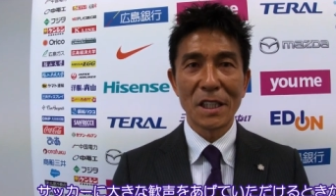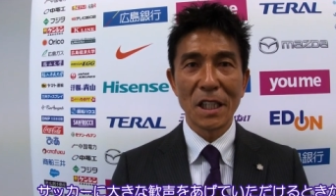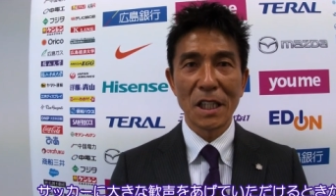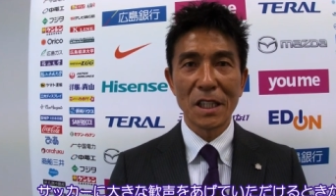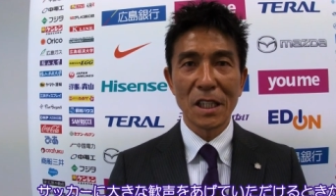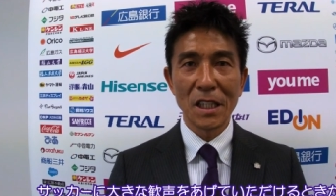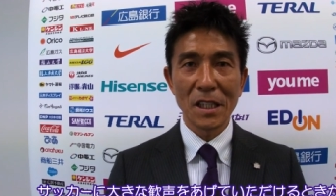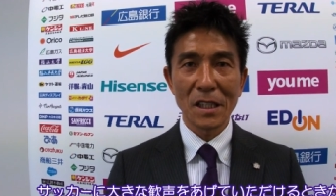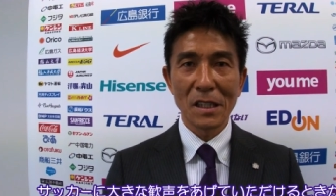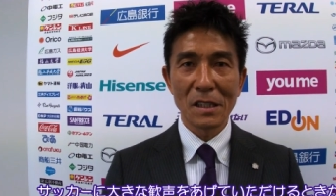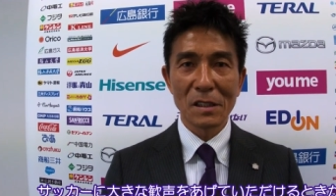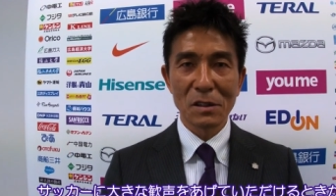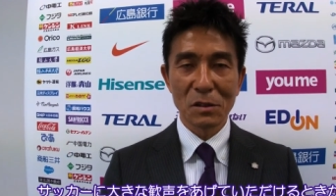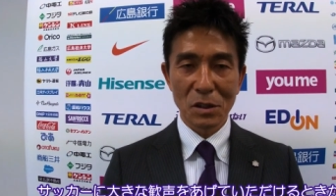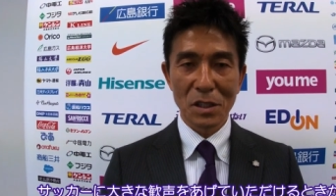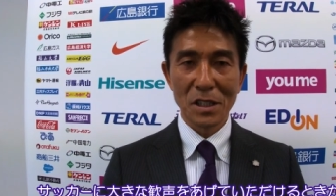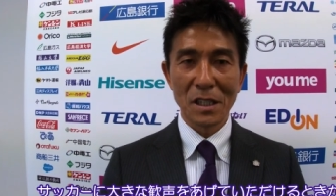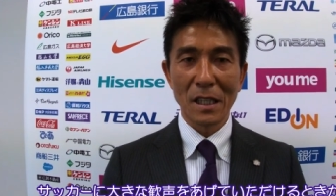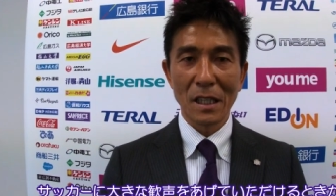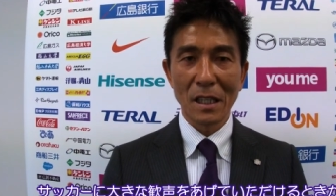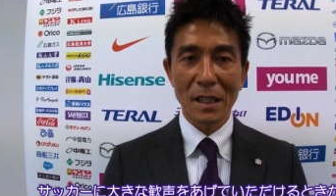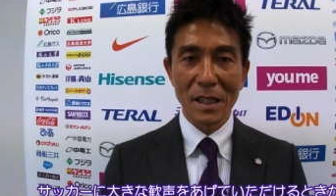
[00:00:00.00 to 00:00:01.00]
ていただける
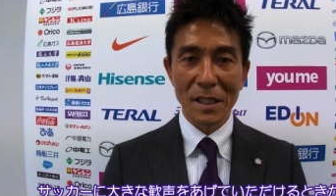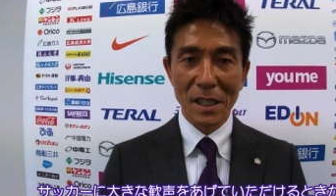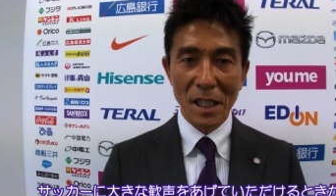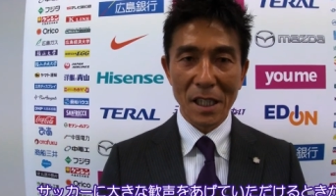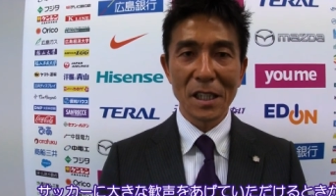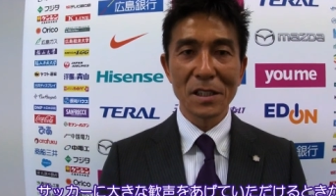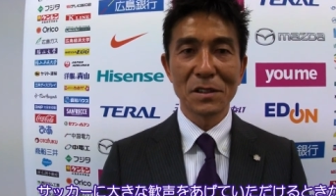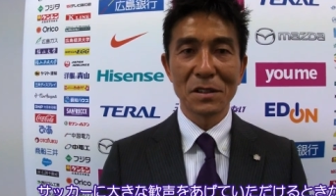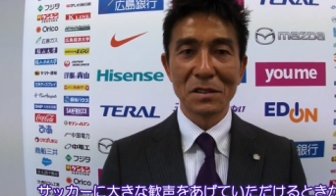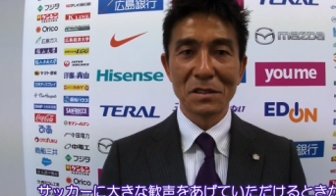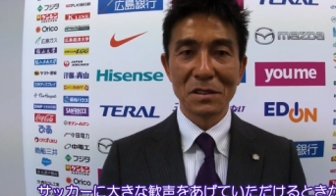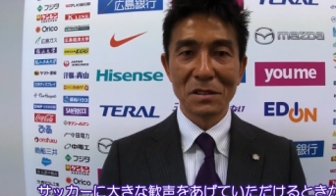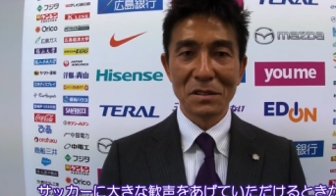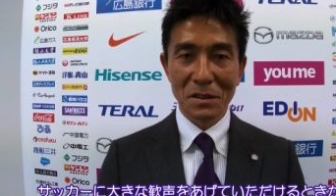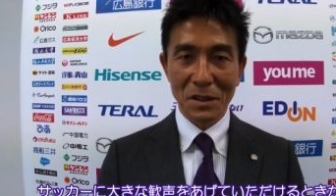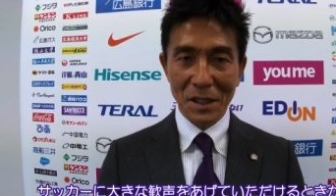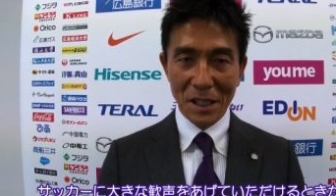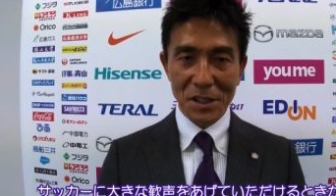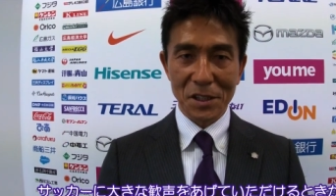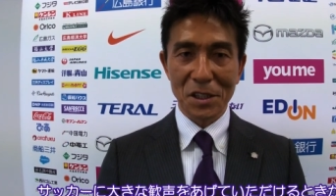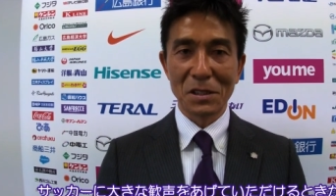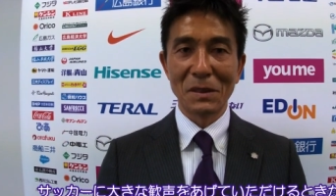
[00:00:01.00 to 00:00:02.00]
時が必ず復
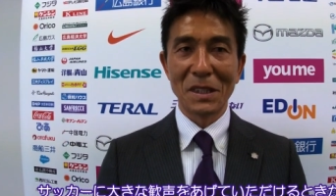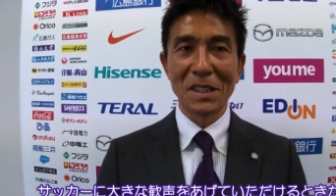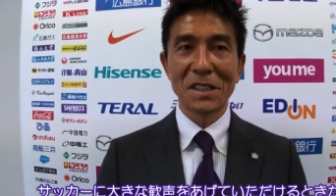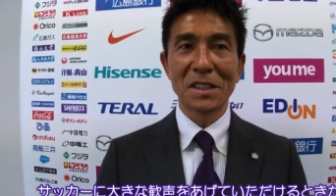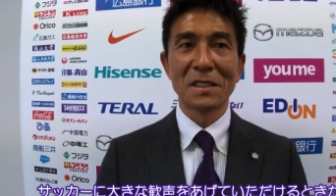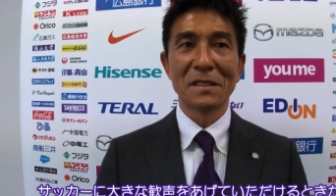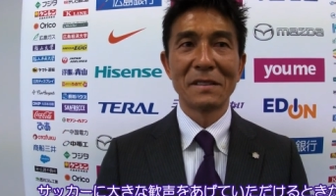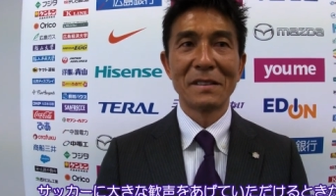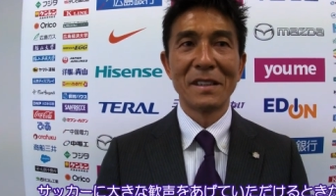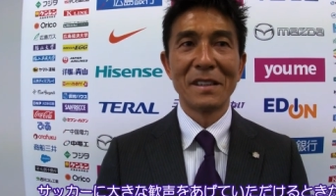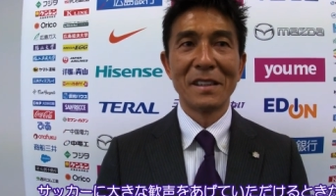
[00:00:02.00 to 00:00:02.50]
活します。